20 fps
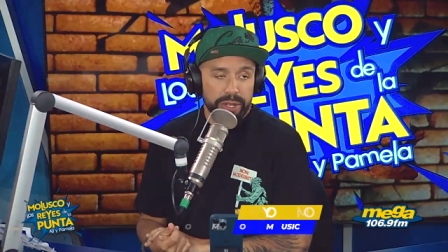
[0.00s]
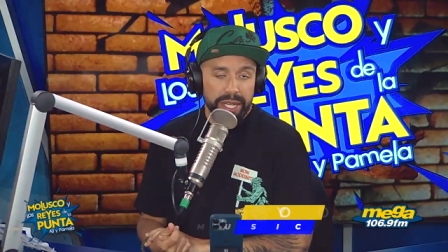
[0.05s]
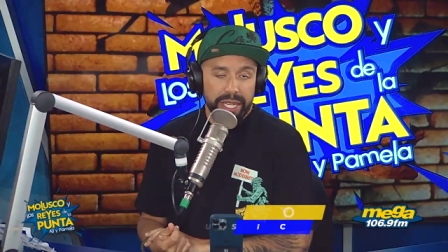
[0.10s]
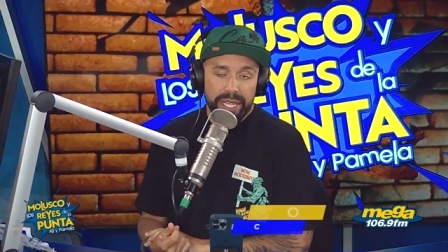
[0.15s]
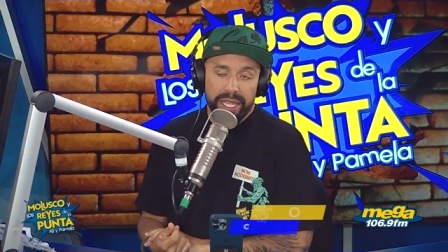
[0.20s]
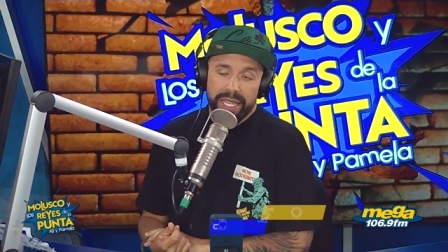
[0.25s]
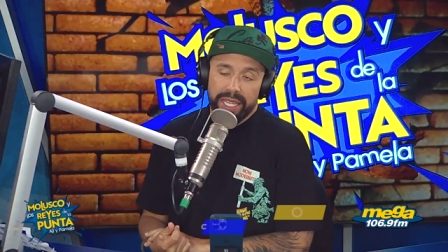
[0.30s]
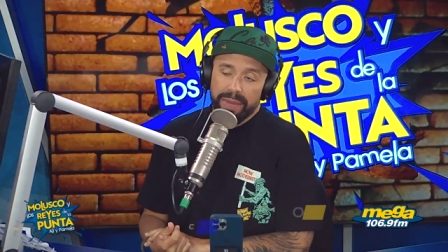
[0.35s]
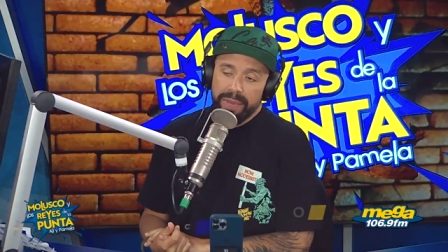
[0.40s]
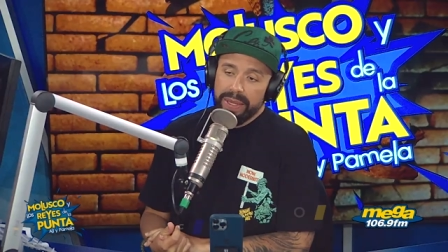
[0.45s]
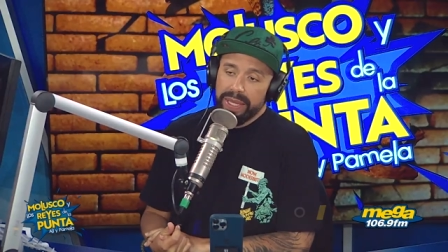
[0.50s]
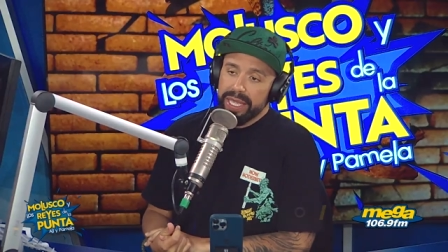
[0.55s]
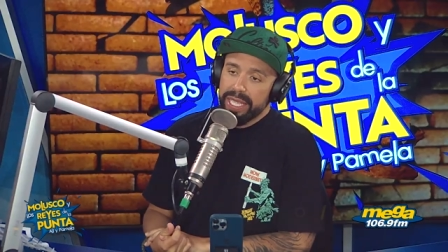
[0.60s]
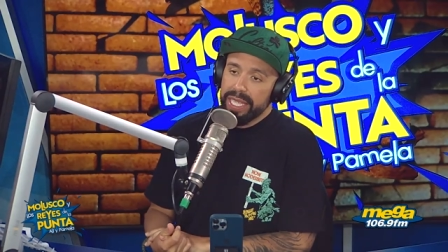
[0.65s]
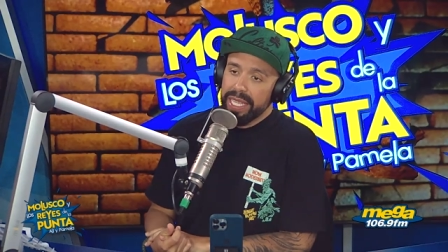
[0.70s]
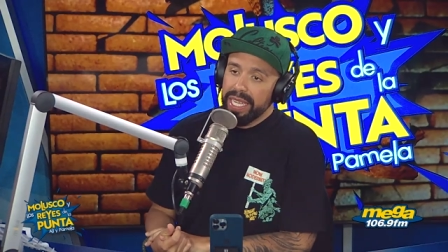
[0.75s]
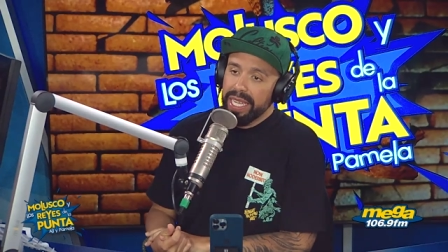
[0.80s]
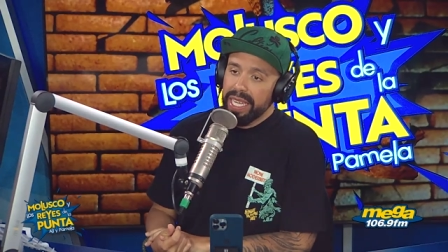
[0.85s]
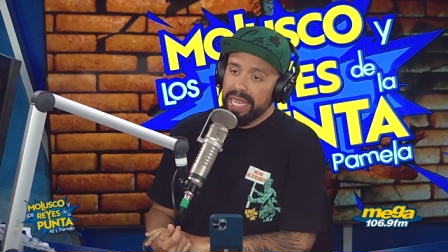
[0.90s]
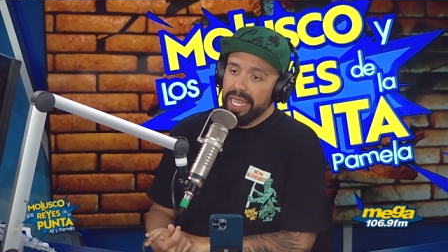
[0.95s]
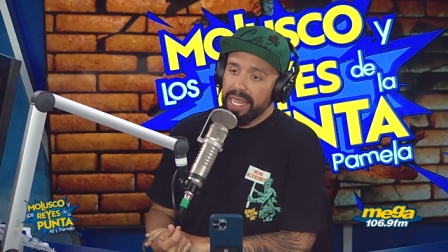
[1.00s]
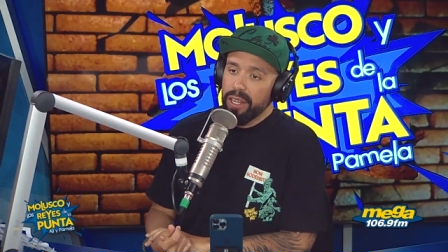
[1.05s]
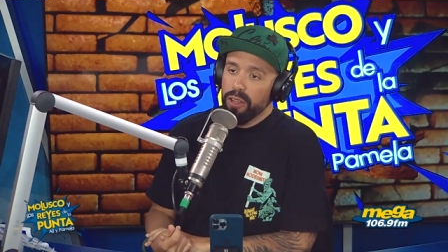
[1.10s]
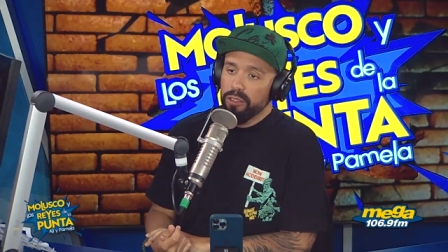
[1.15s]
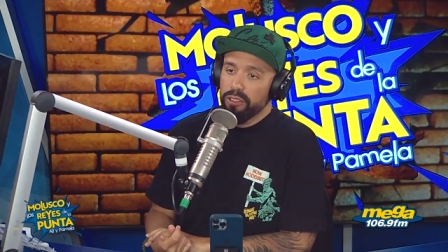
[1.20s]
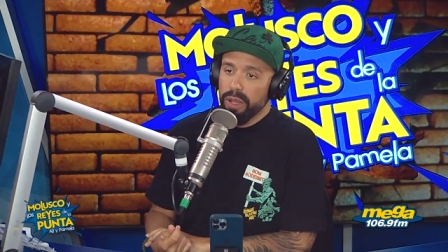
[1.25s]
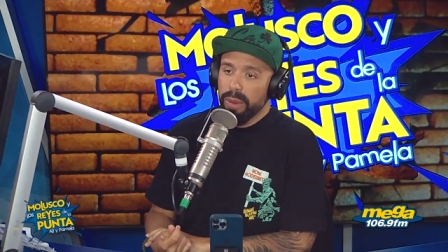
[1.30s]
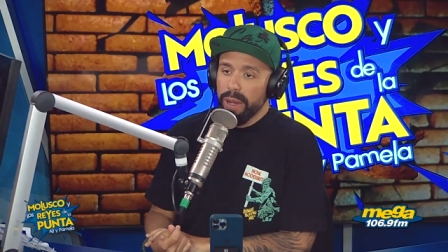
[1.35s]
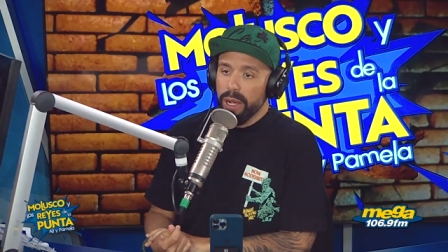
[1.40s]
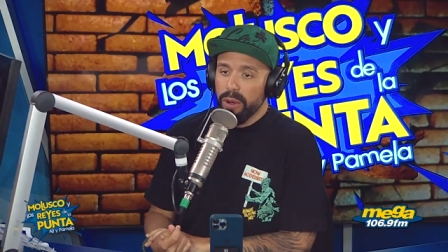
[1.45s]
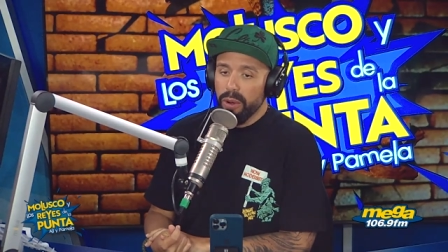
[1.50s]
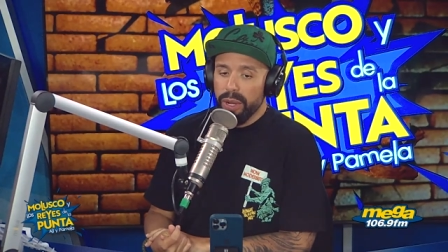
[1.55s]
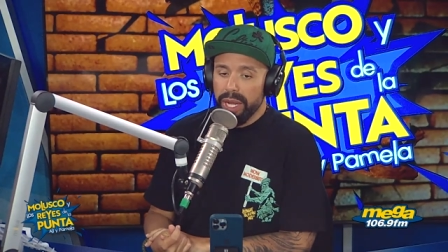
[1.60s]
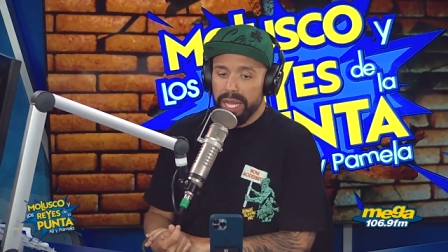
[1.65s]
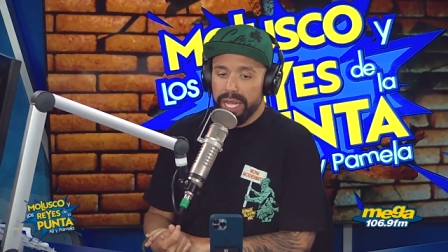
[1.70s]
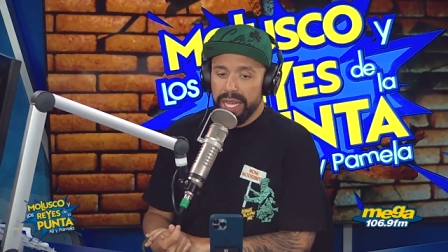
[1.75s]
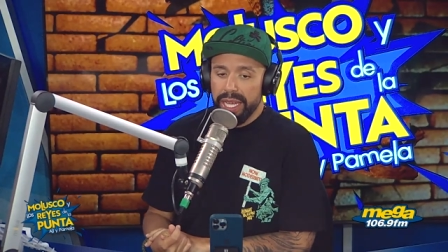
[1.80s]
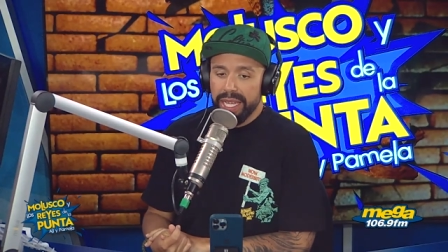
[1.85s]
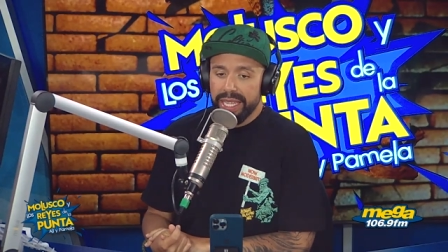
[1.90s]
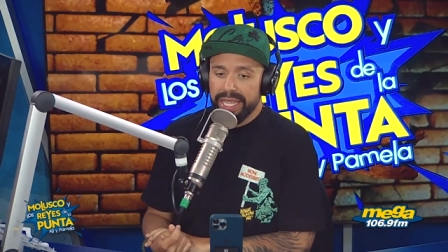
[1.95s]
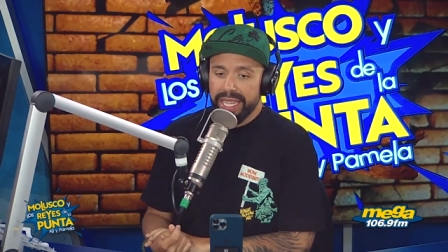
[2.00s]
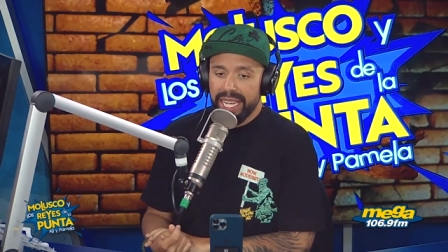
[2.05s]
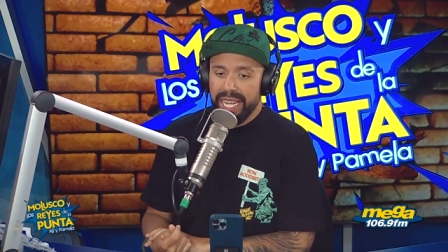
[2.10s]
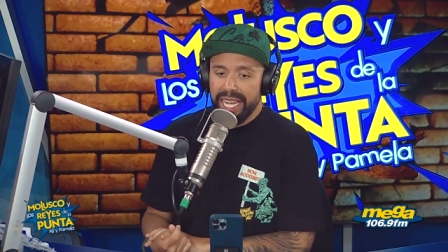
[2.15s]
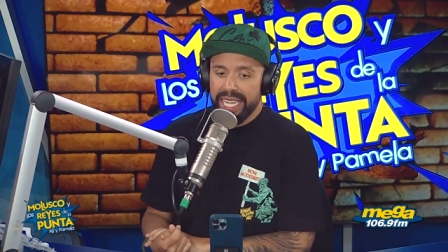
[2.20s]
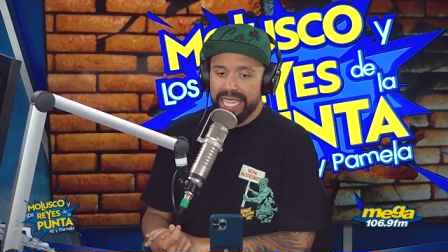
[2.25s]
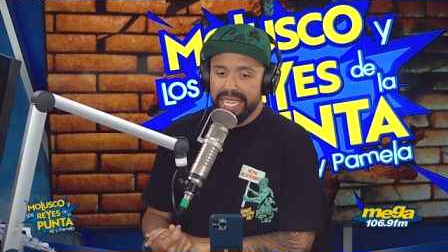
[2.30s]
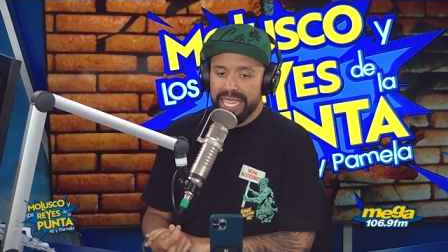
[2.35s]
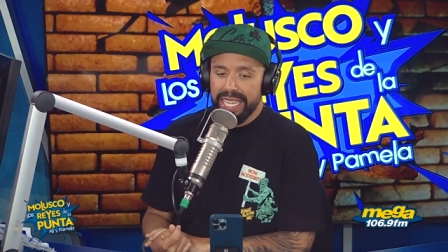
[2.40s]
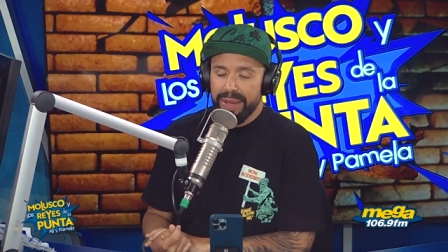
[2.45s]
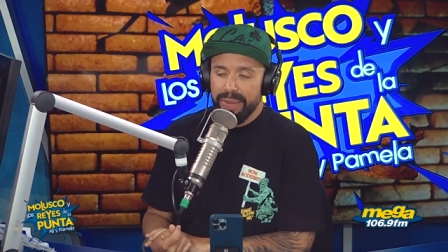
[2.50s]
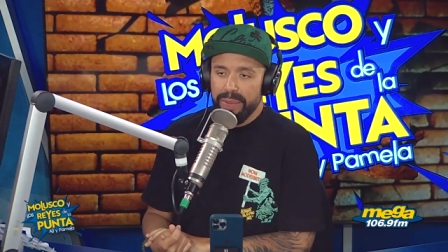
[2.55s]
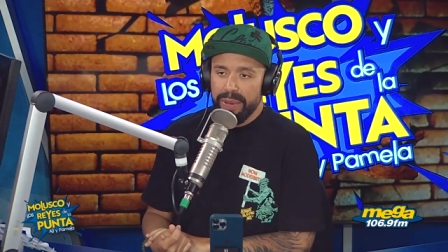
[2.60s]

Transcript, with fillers: que de repente los chamacos que están ahí,